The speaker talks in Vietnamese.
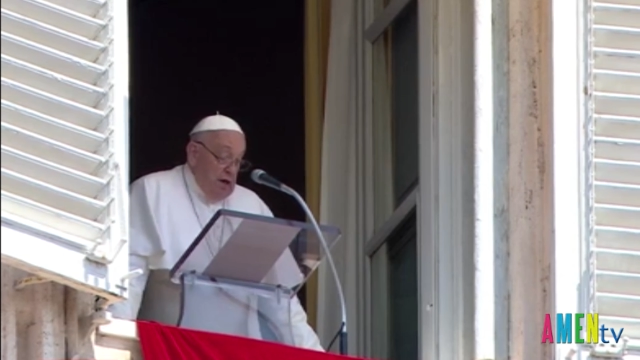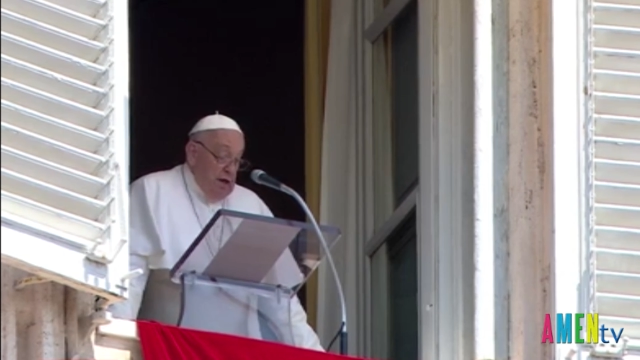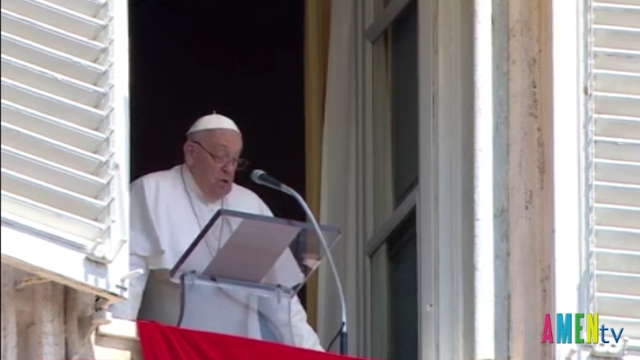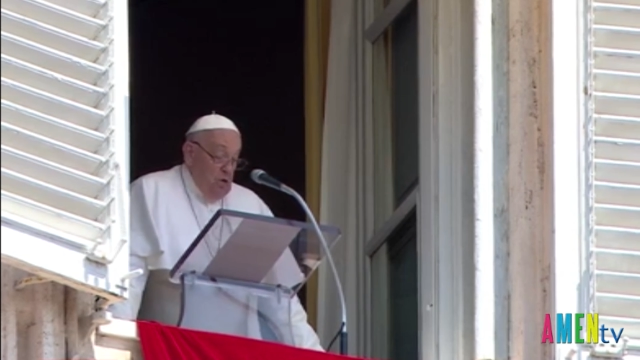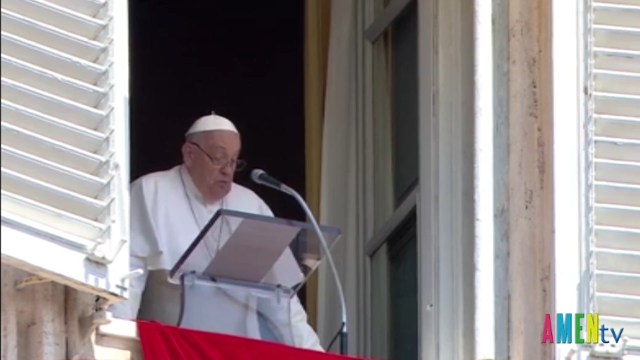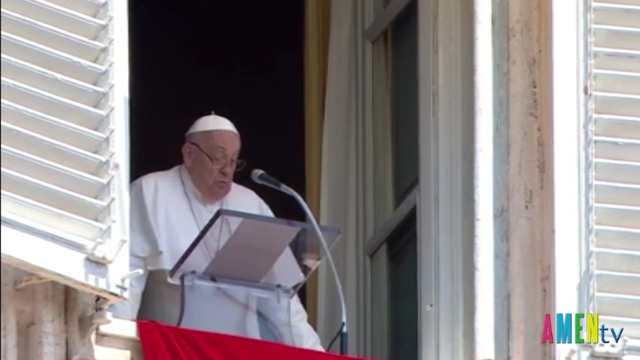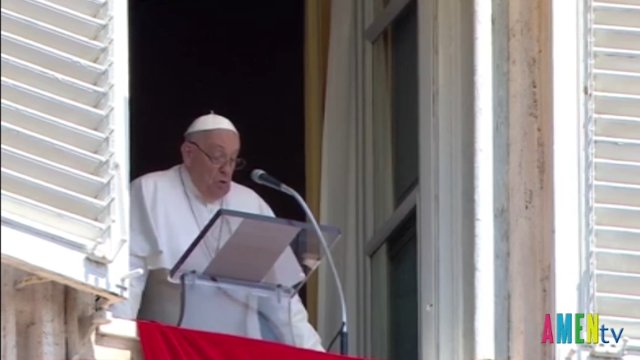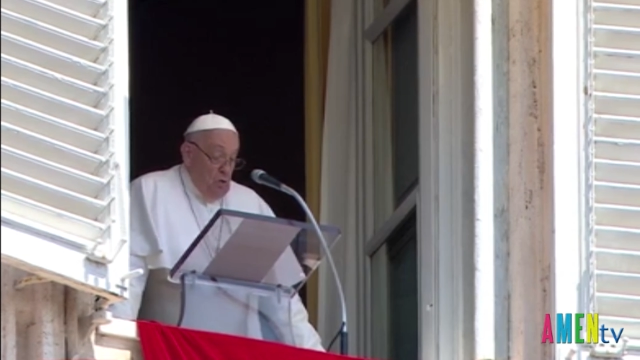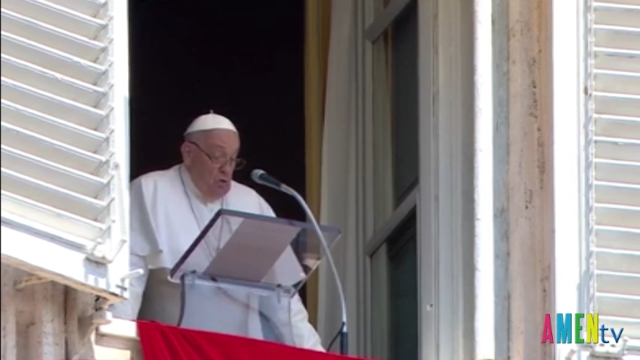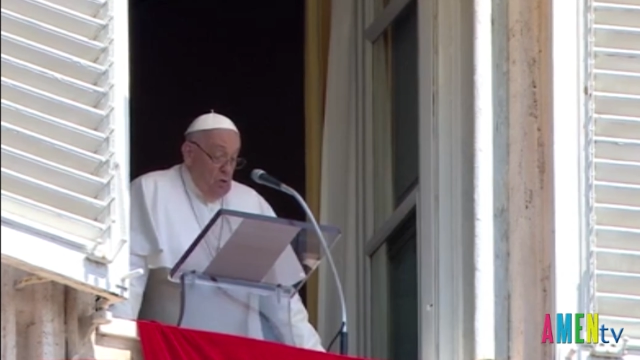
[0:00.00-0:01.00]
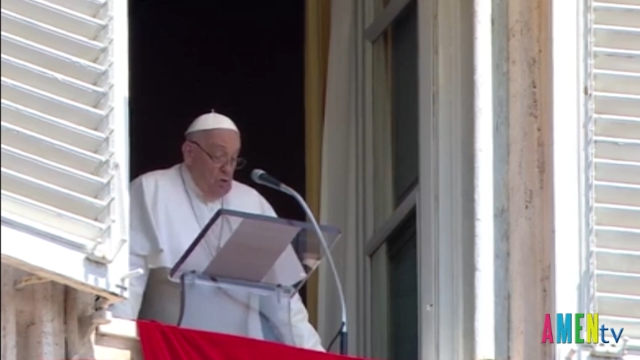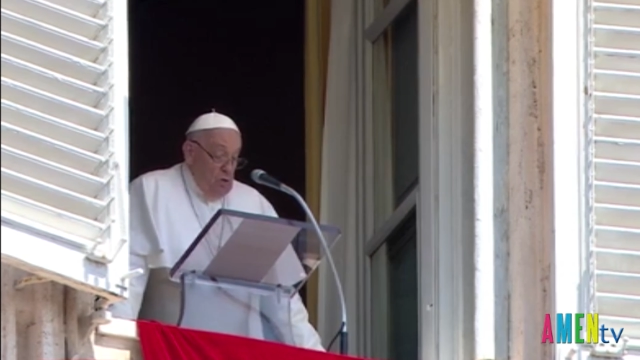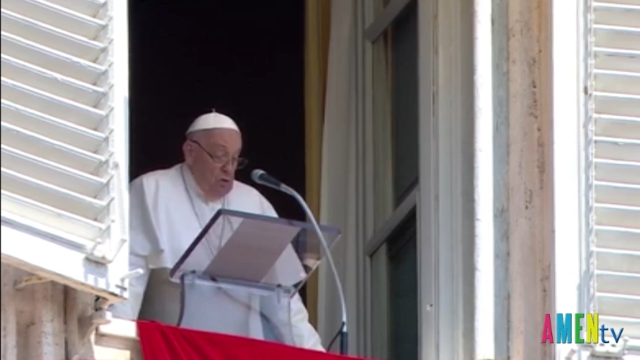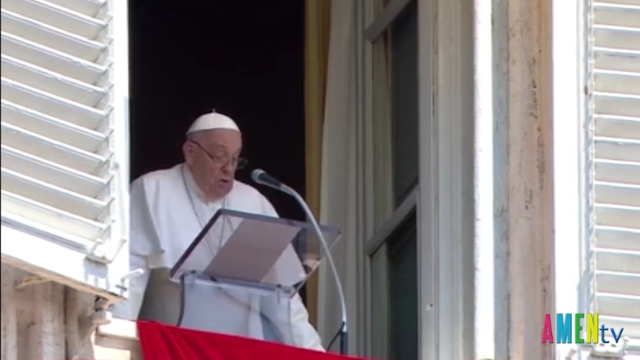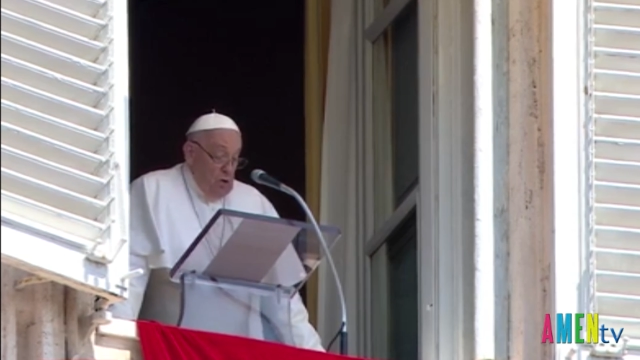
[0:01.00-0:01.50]
tưởng nhầm Chúa
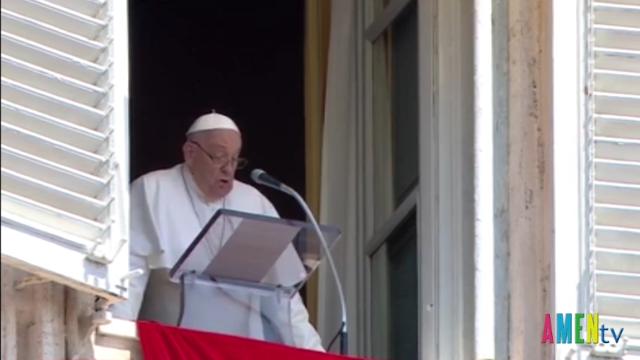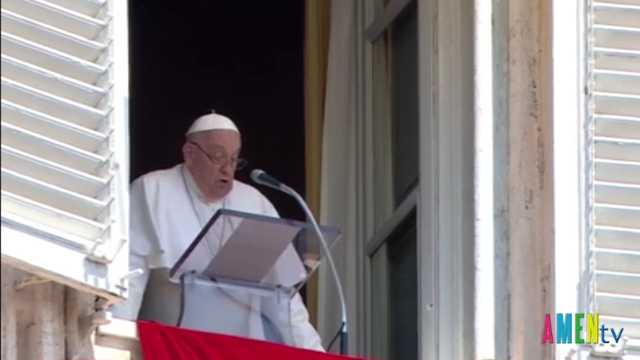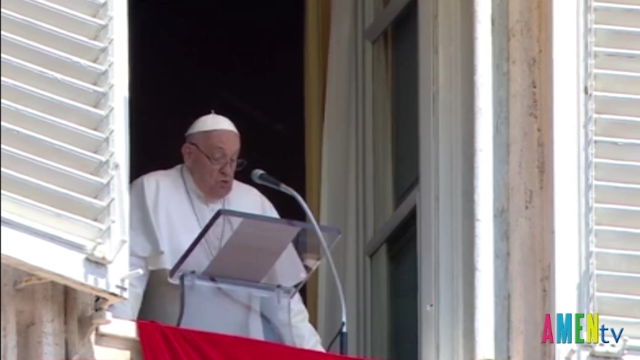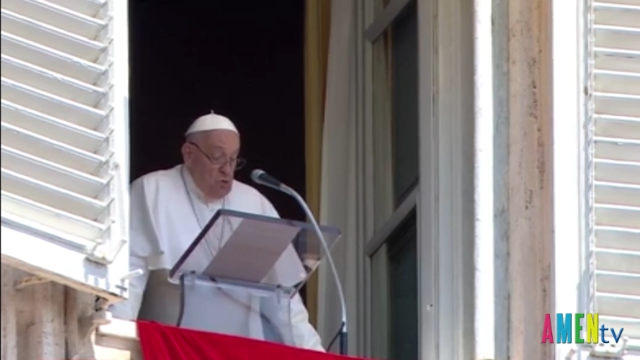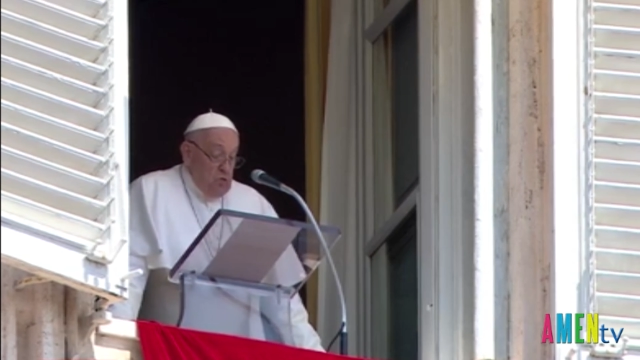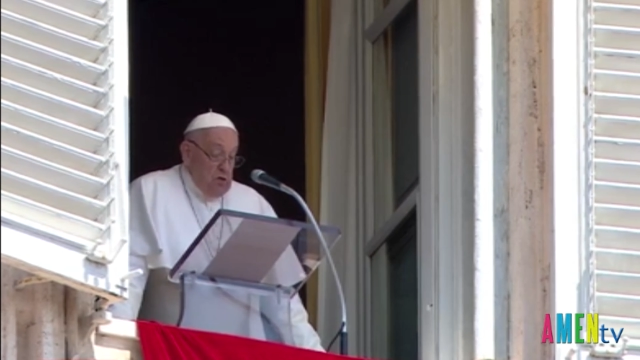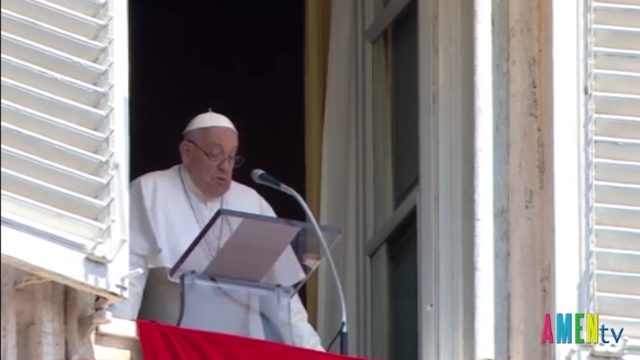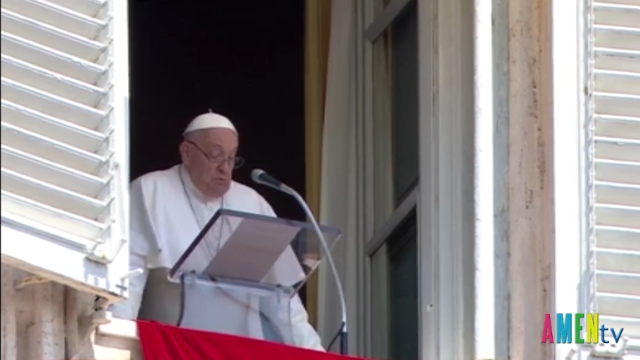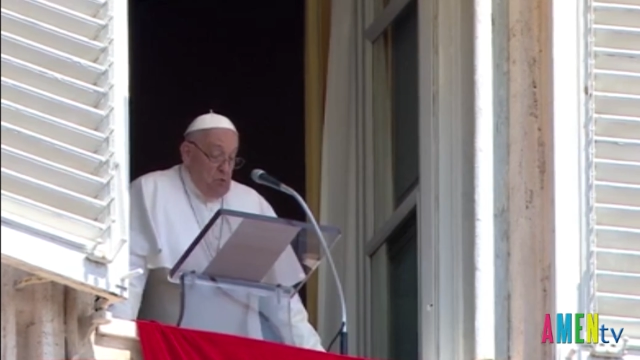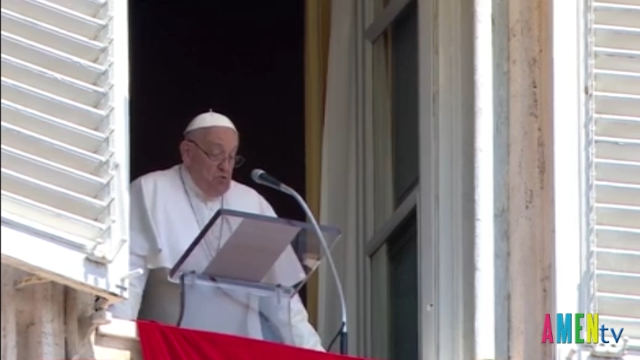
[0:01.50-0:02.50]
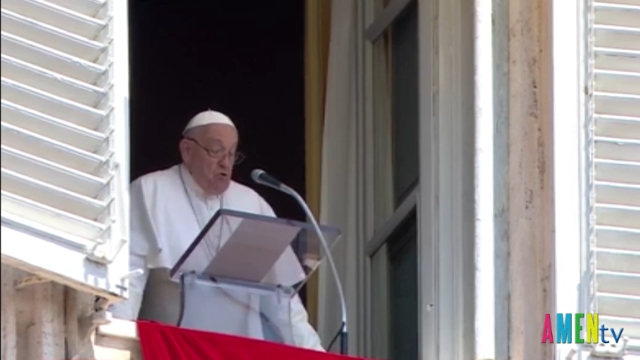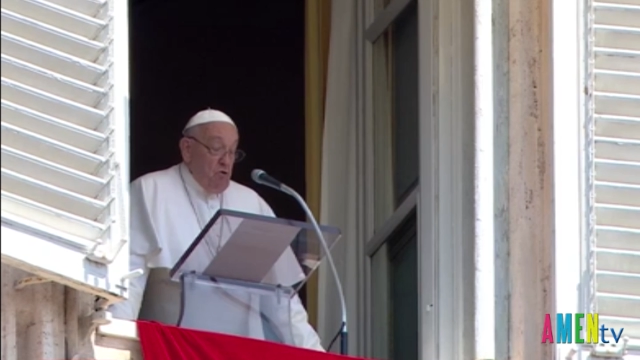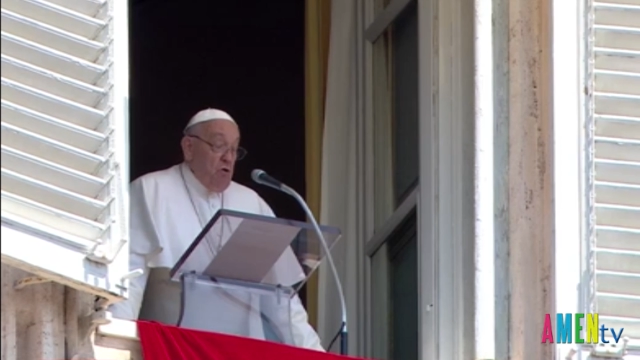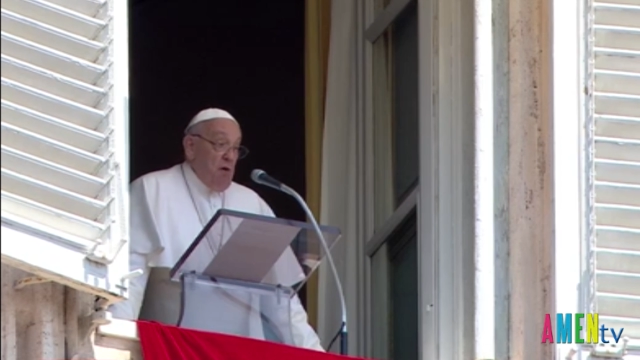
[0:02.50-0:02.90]
Giêsu là một áo thuộc da